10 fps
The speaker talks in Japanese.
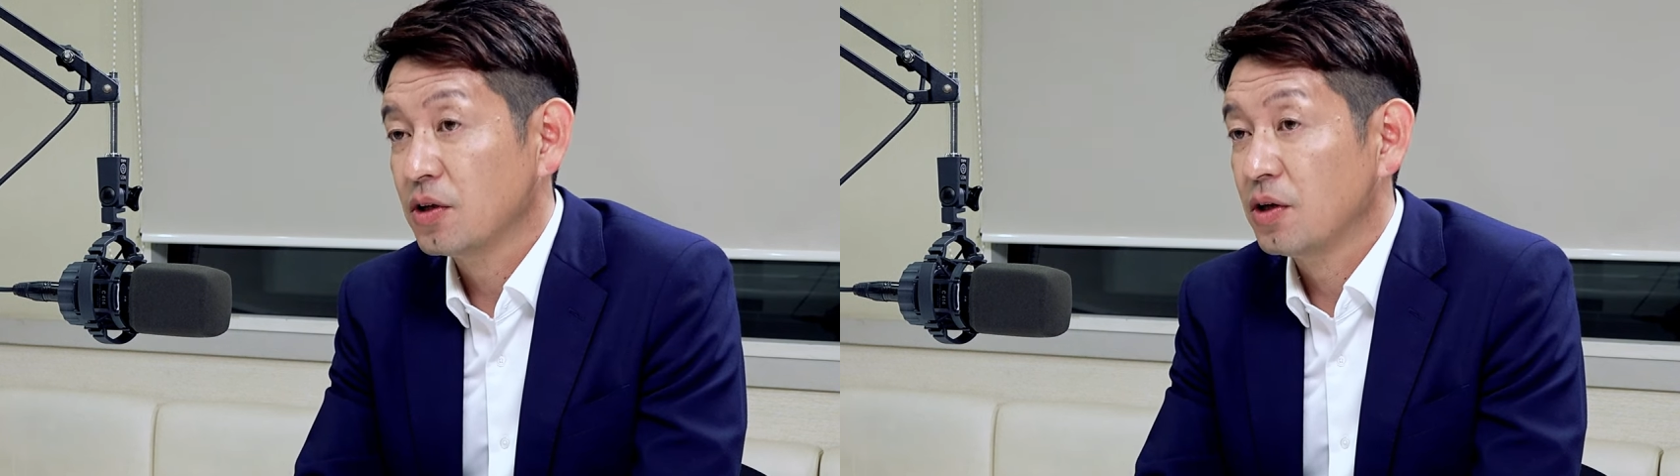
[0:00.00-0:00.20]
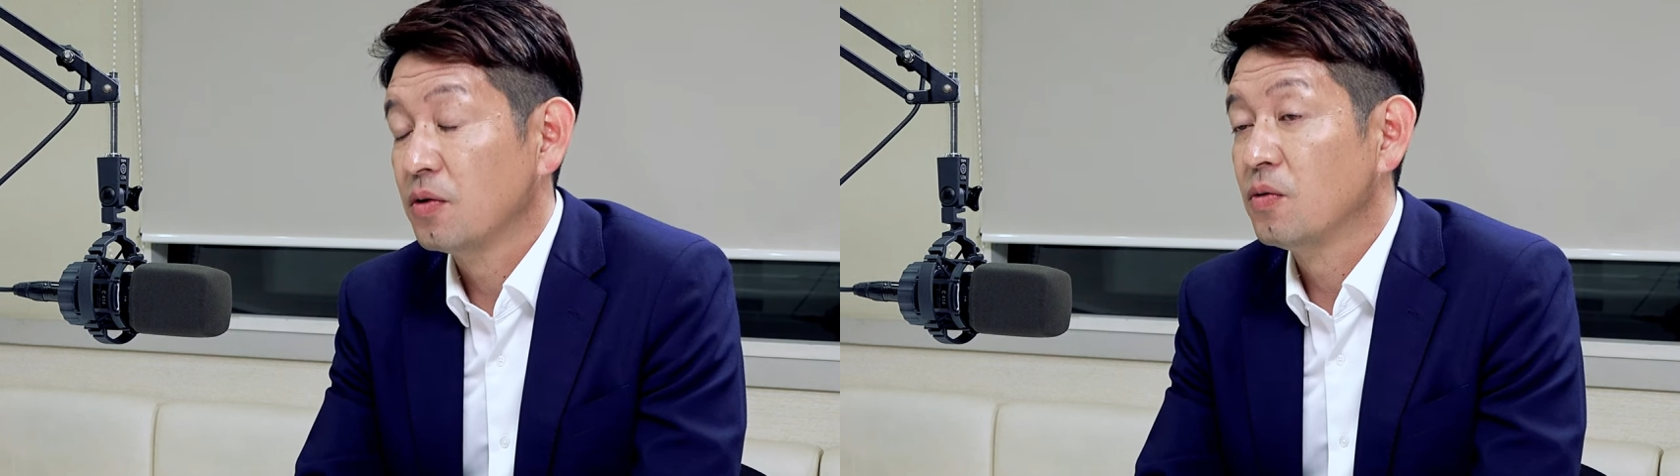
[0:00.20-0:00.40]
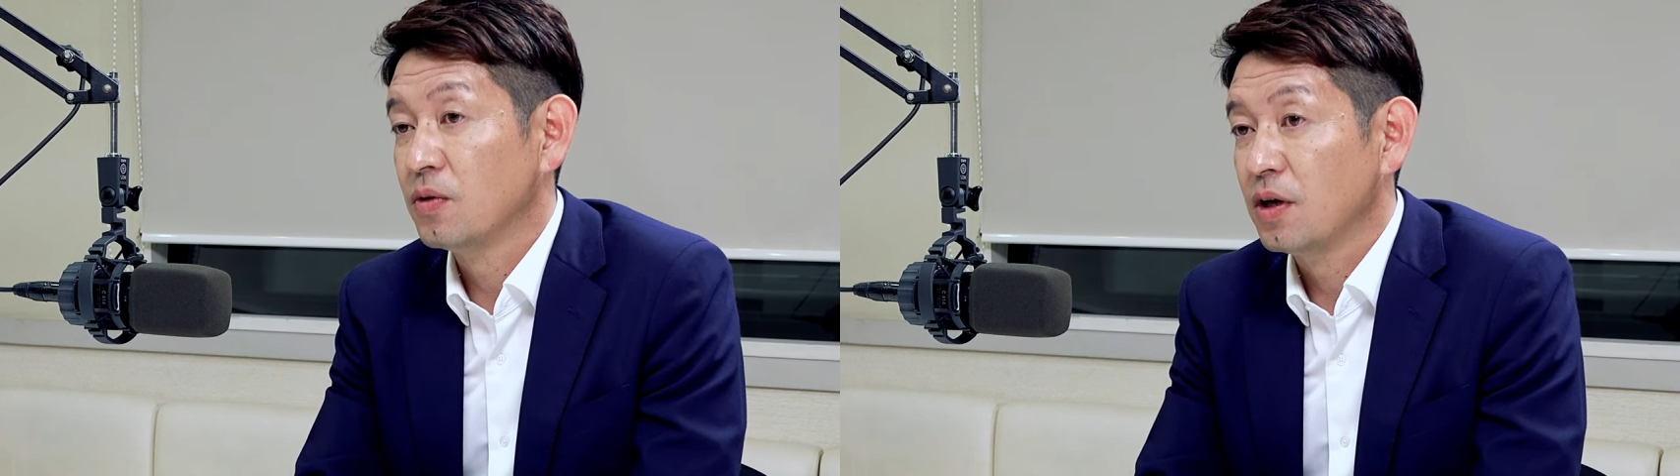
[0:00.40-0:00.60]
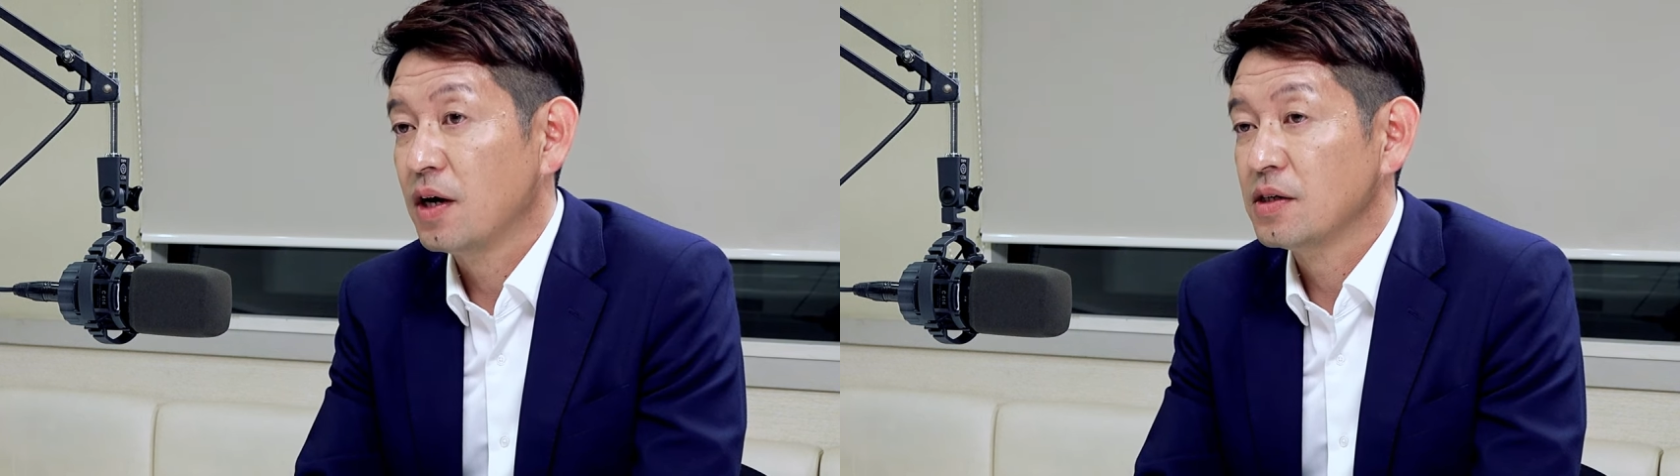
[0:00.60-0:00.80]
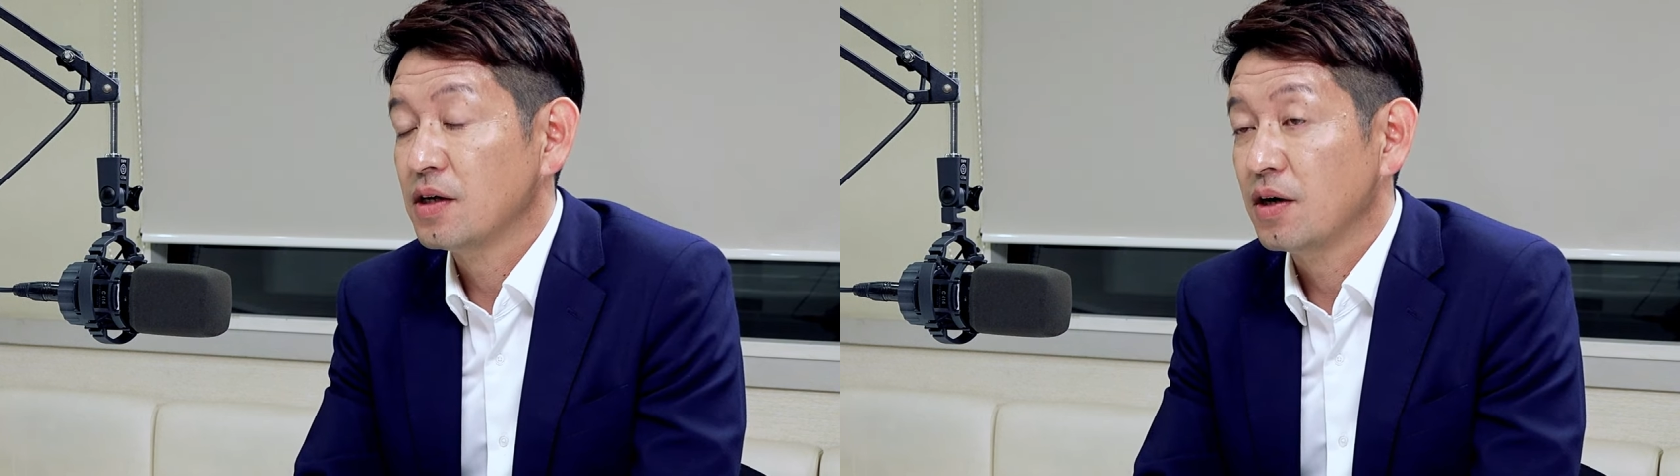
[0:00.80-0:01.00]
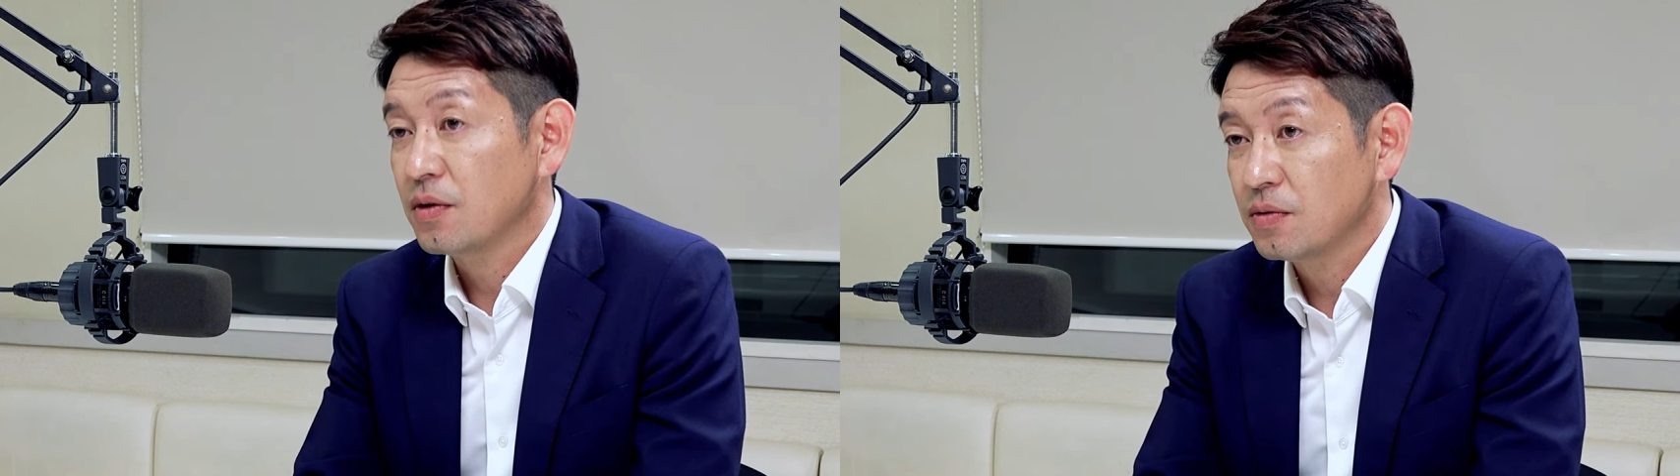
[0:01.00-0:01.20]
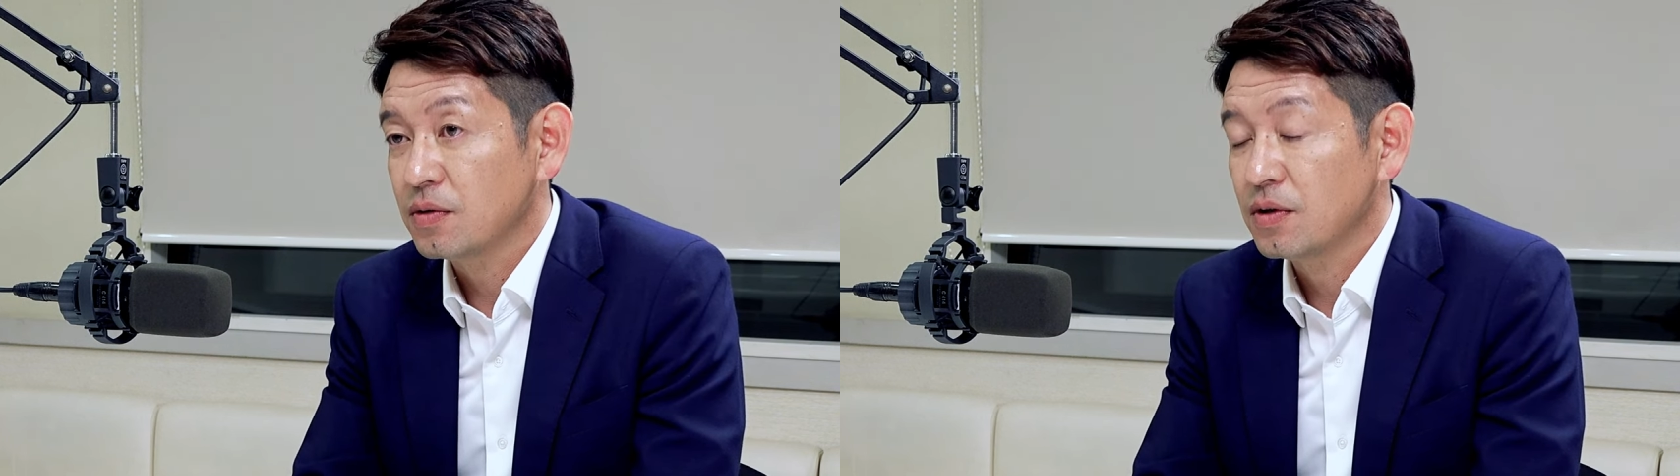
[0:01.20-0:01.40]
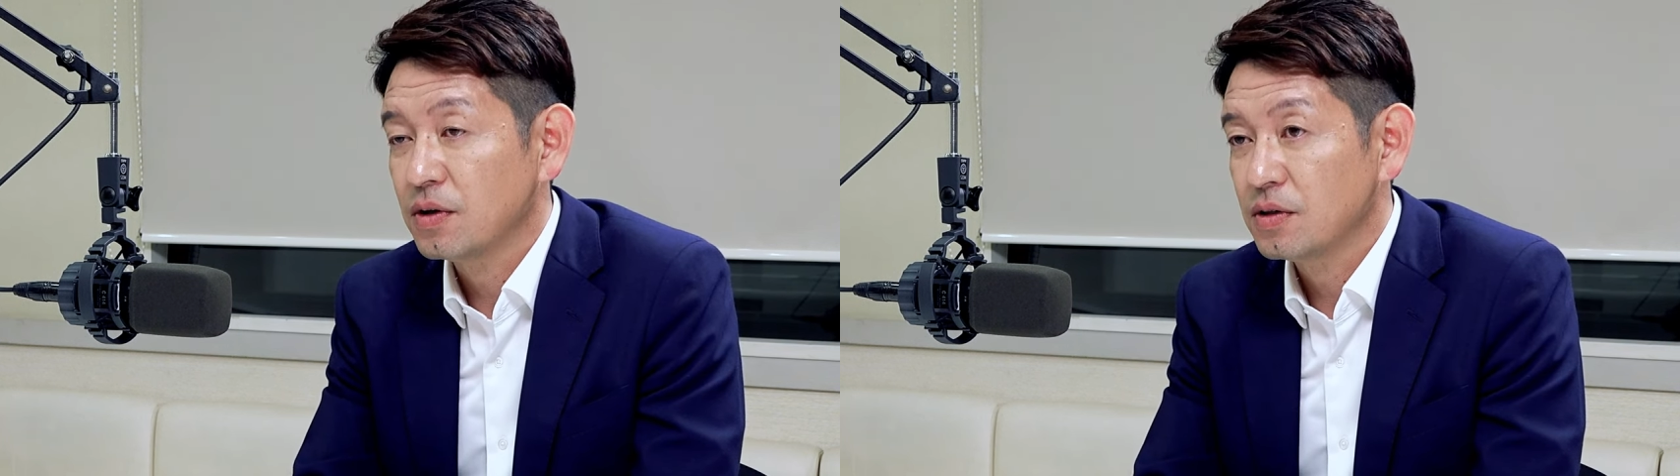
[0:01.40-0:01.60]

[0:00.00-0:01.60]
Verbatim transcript: て日本に愛される